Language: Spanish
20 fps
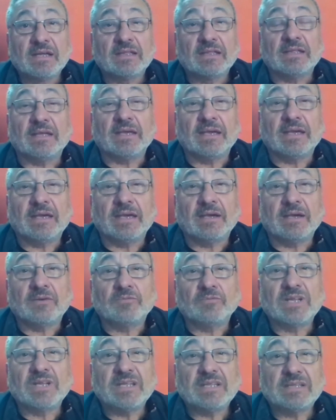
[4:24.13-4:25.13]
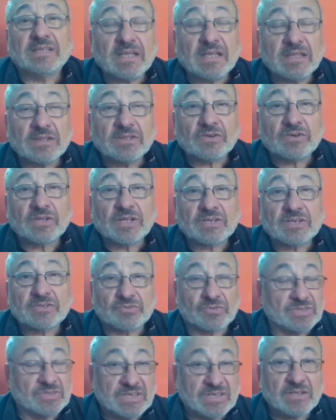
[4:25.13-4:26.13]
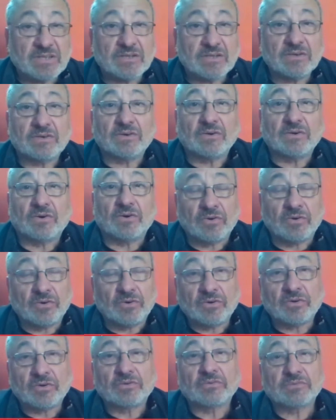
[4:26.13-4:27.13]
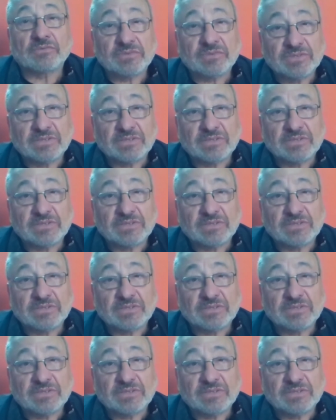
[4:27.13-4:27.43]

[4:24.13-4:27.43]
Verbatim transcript: de un intento de suicidio o